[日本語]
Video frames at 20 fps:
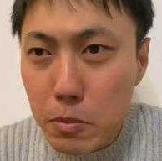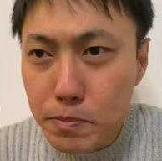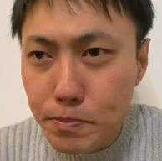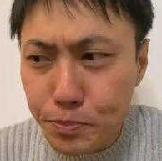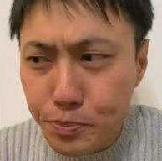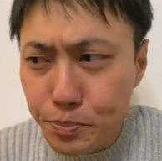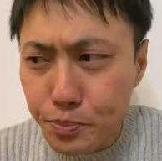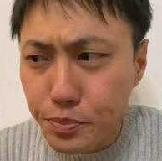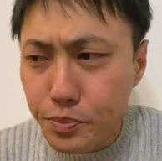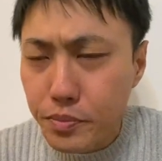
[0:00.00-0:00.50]
う
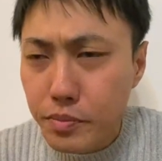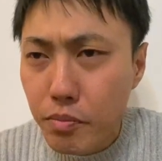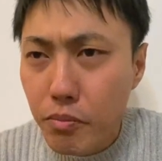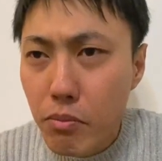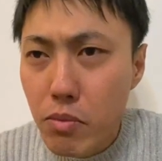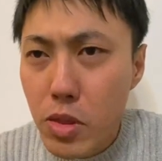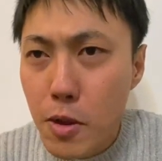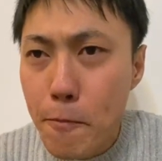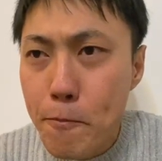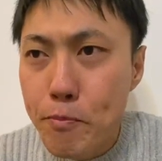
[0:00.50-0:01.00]
ん。
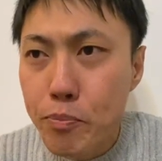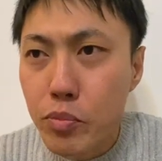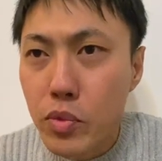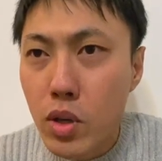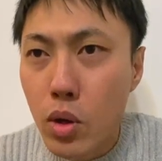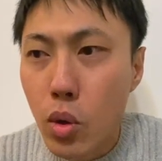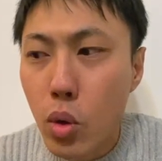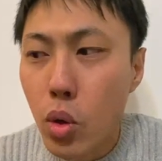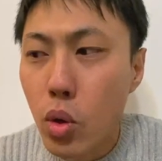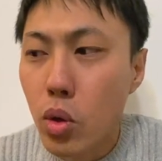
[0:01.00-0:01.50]

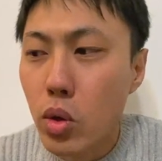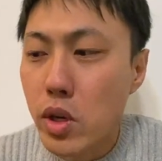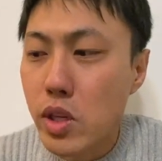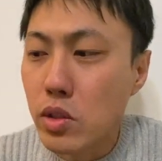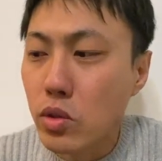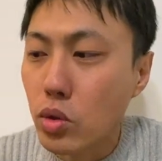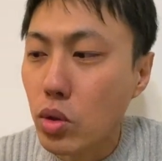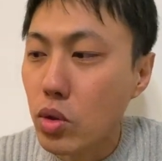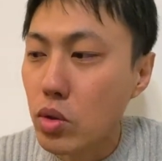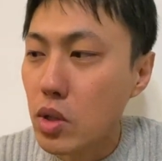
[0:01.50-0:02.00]
ほうれん
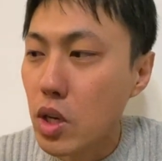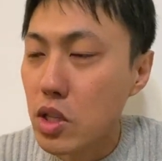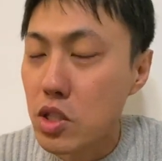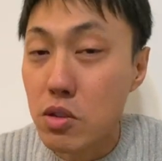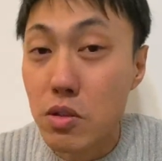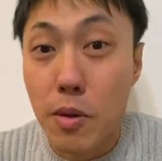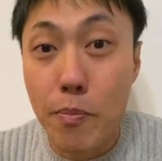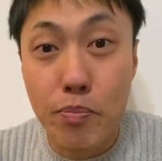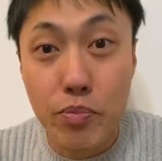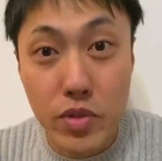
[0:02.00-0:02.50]
草の味
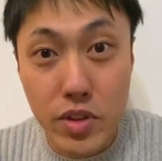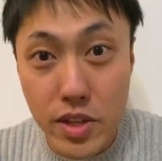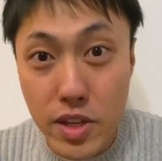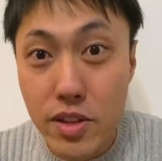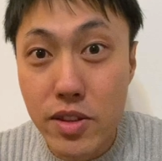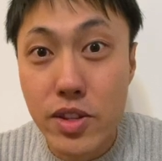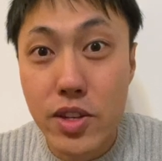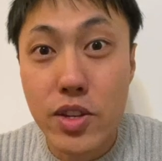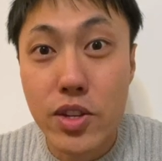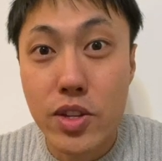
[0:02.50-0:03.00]
は
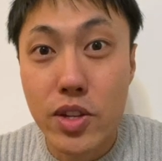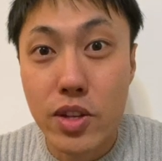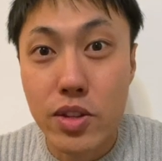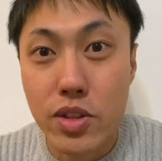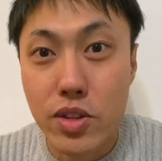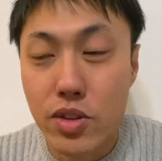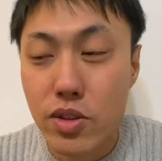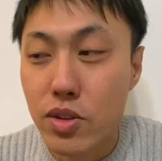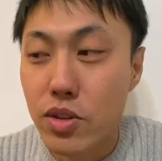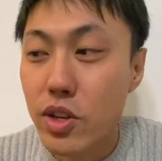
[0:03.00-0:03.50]
全然しないで
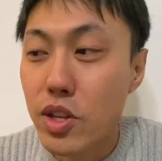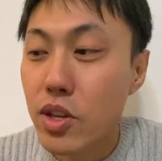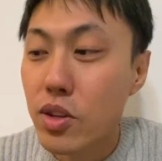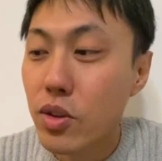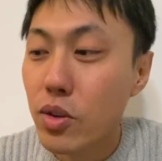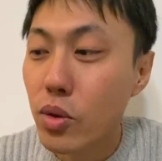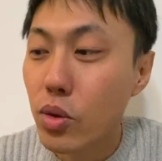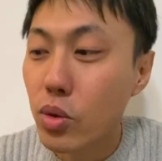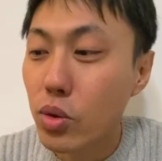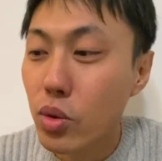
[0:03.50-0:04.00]
す。り
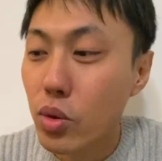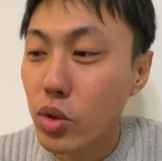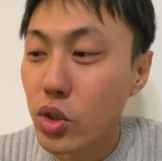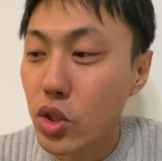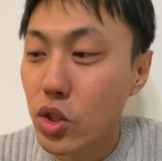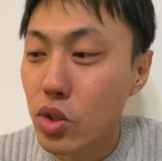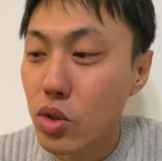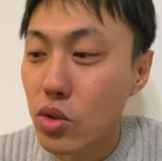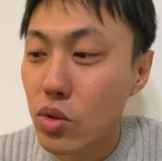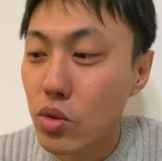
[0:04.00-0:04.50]
んごと
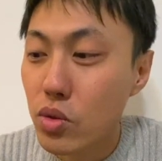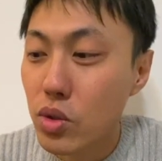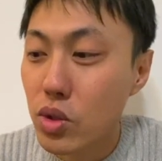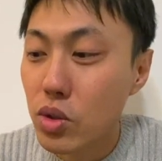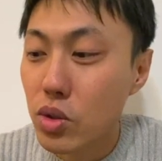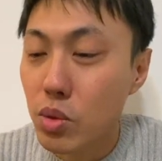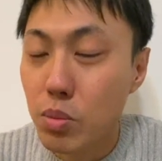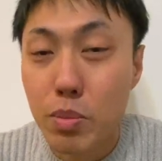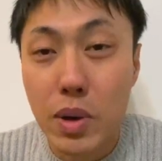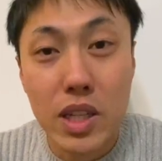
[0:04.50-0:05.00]
キウイ
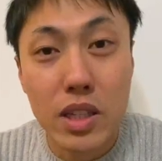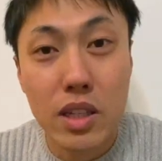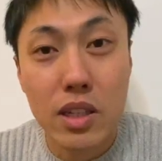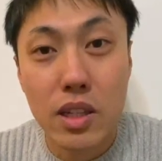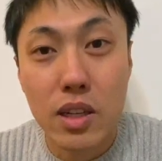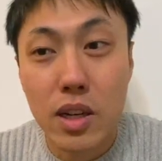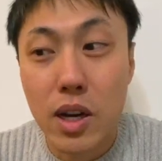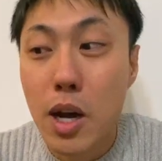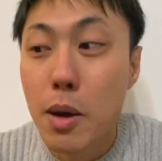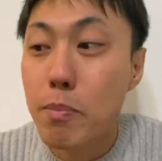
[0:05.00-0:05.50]
と
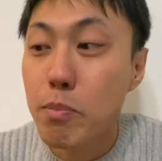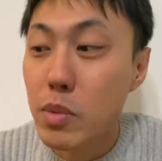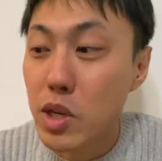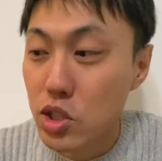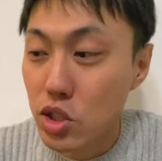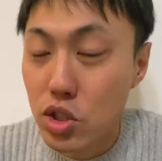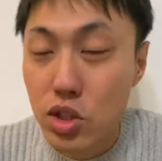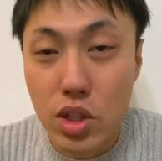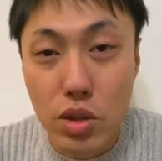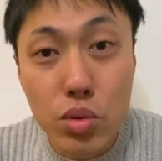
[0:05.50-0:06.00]
バナナが混
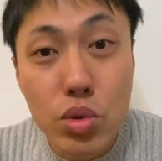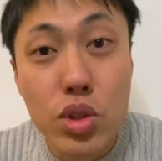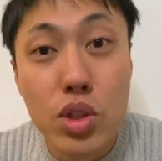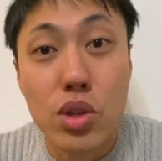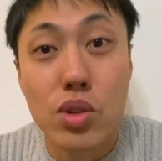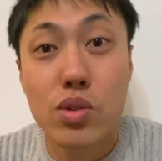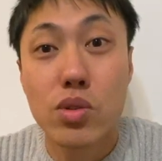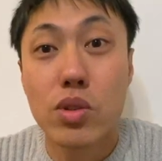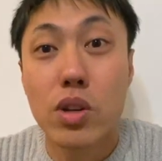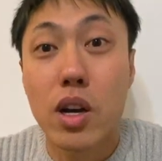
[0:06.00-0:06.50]
じってるって
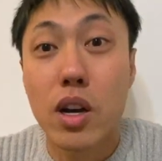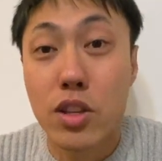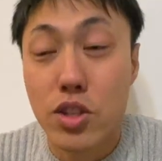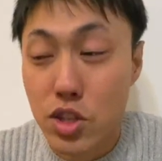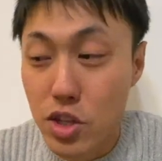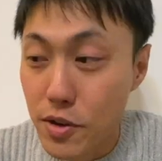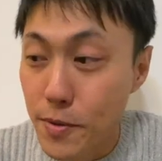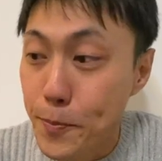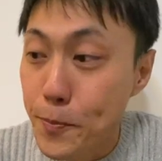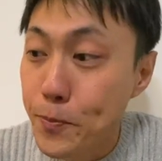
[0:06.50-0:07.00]
いう感
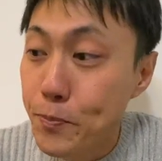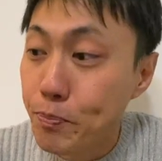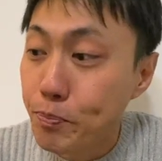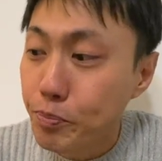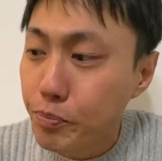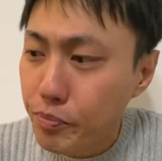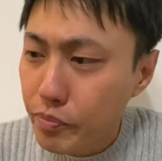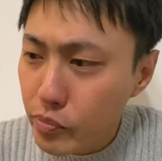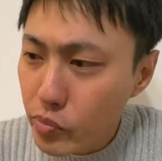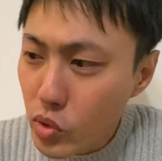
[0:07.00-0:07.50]
じ。
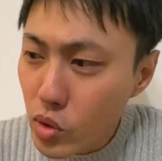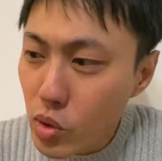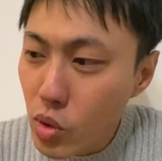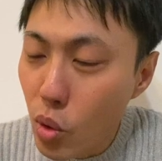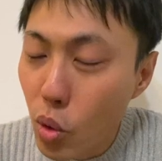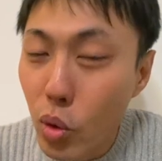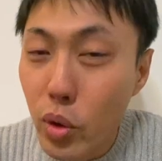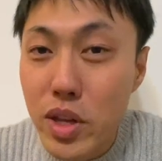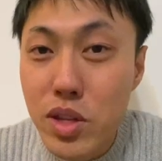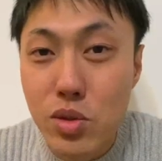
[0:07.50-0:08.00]

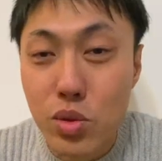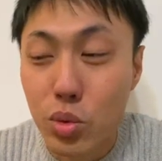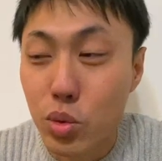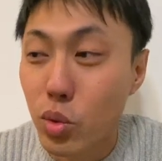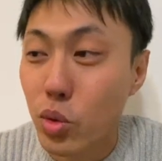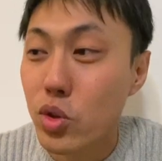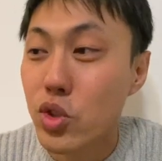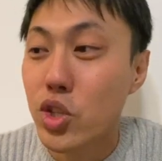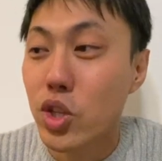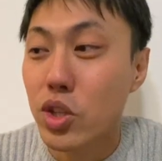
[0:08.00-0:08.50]
ほうれん草ど
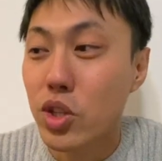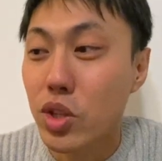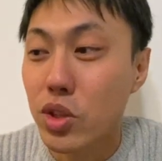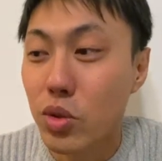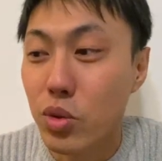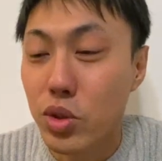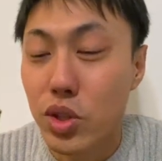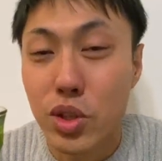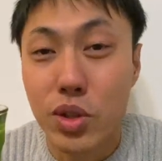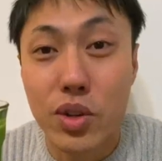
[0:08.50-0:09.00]
こ行っちゃったんだ
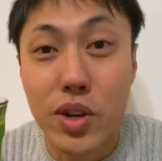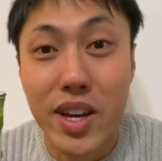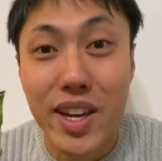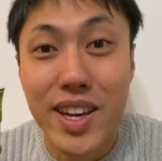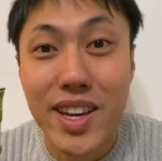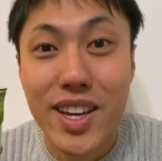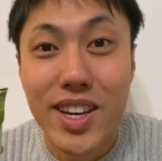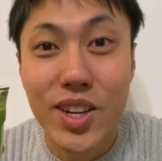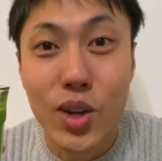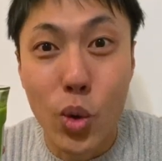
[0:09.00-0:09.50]
ろうっていうぐらい
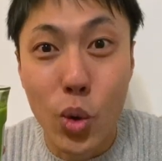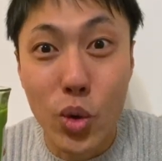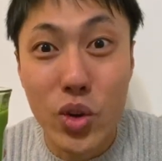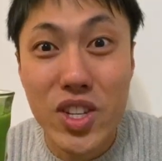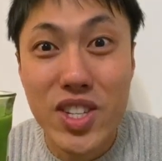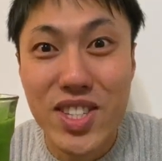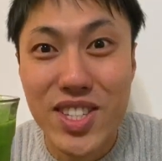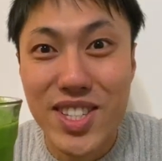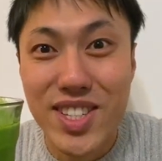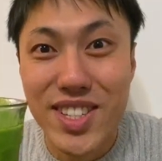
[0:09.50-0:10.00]
美
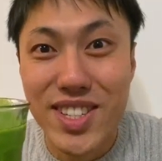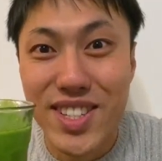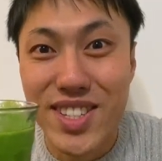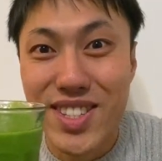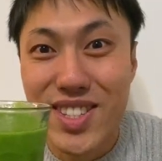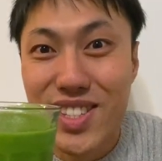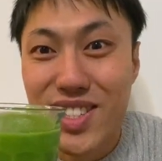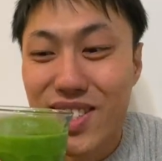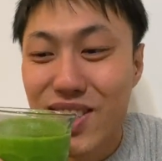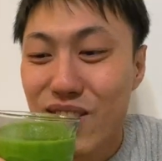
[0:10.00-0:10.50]
味しいで
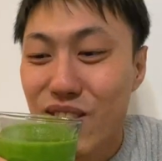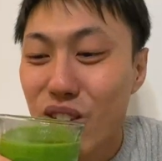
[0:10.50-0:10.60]
す。